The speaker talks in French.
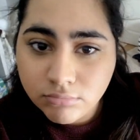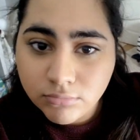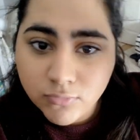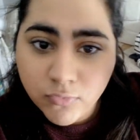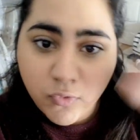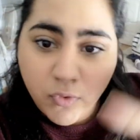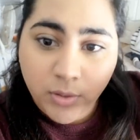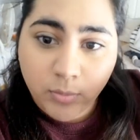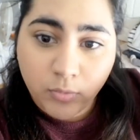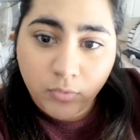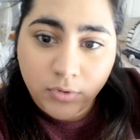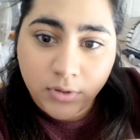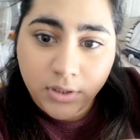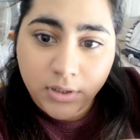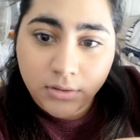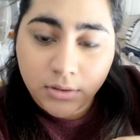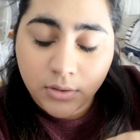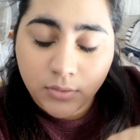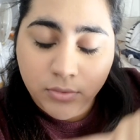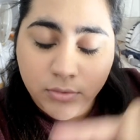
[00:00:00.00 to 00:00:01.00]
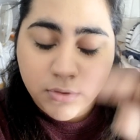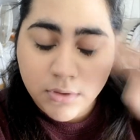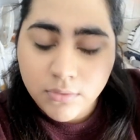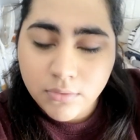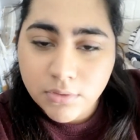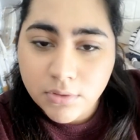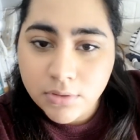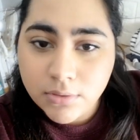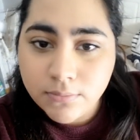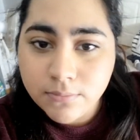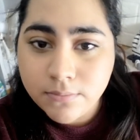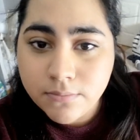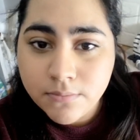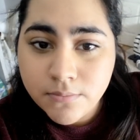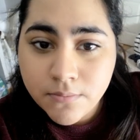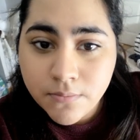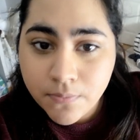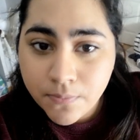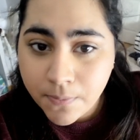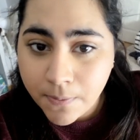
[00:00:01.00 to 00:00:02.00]
Vous voyez mon lait à côté aussi.
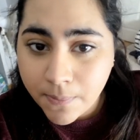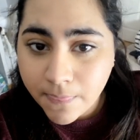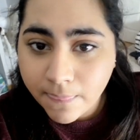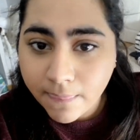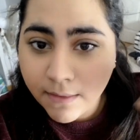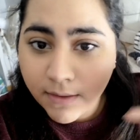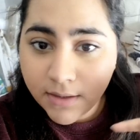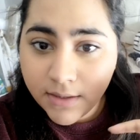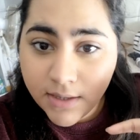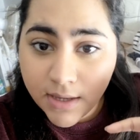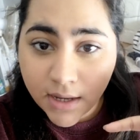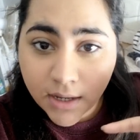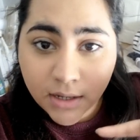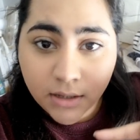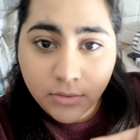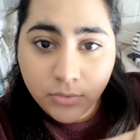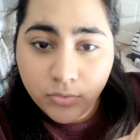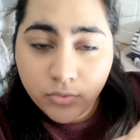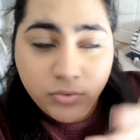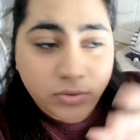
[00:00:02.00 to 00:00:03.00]
Il y a un